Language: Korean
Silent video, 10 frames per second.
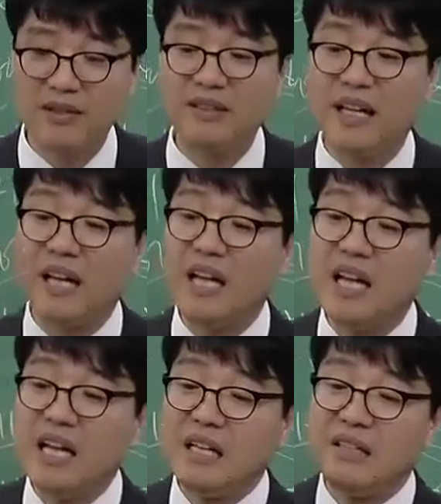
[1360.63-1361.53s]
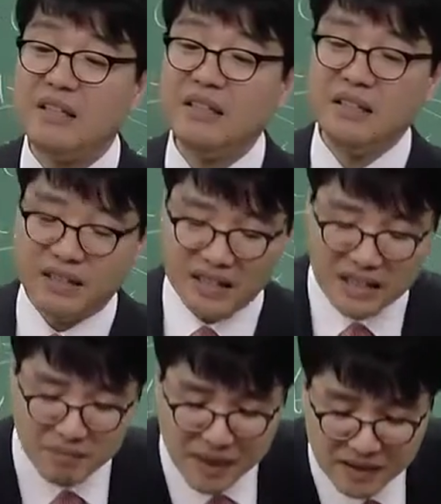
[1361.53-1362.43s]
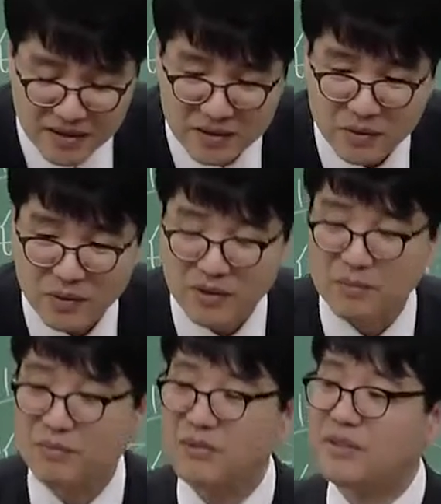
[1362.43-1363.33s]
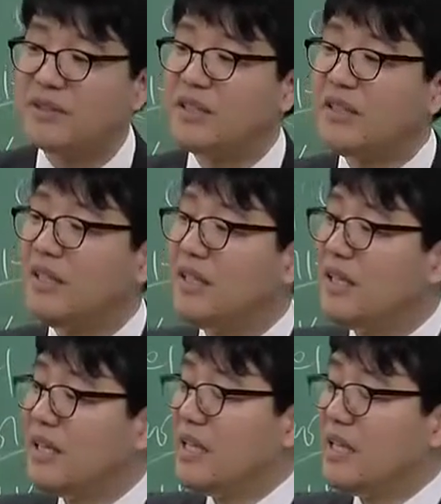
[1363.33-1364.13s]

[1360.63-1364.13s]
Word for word: 근데 그 이 패턴으로 여러분들이